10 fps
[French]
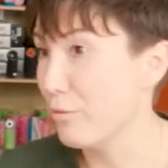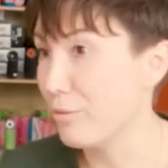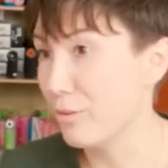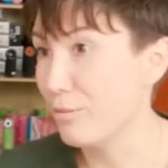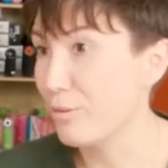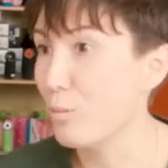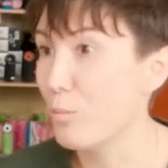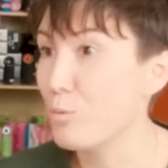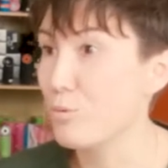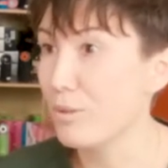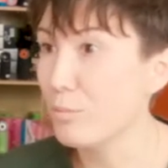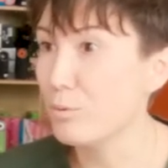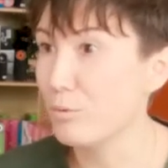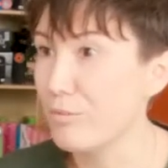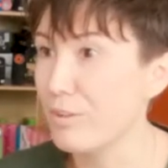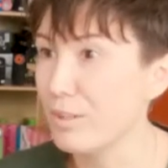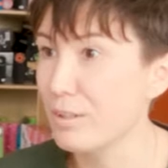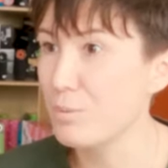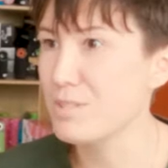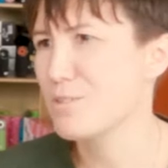c'est quand même plus simple
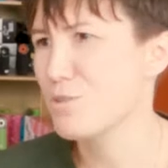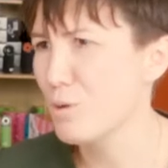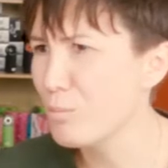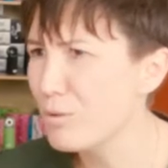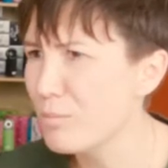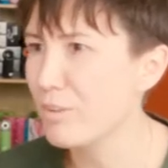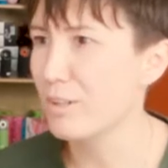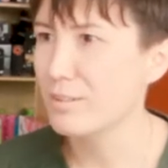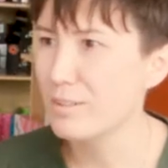aussi. Et puis, je suis un peu comme ça.